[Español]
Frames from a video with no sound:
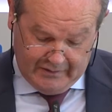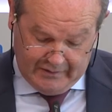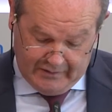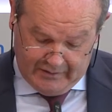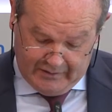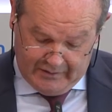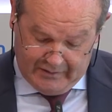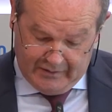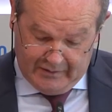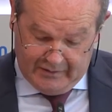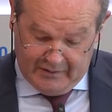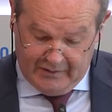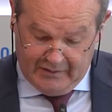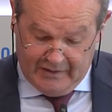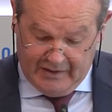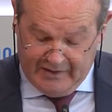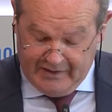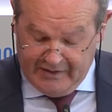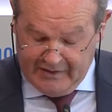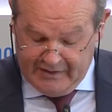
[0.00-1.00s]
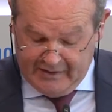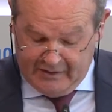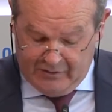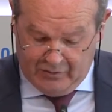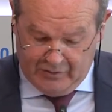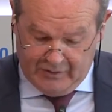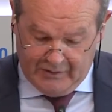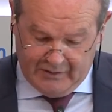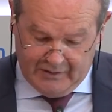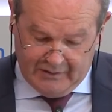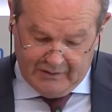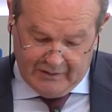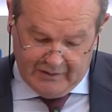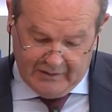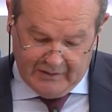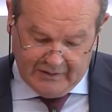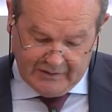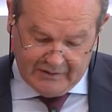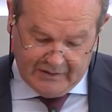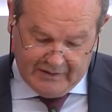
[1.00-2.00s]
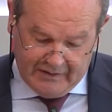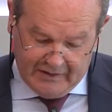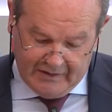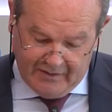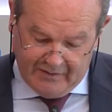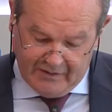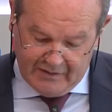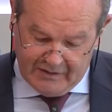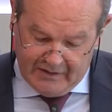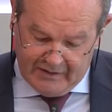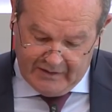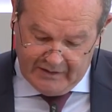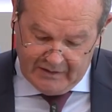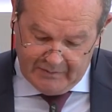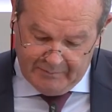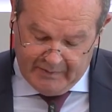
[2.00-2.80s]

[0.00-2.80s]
en, el relleno de las tierras necesarias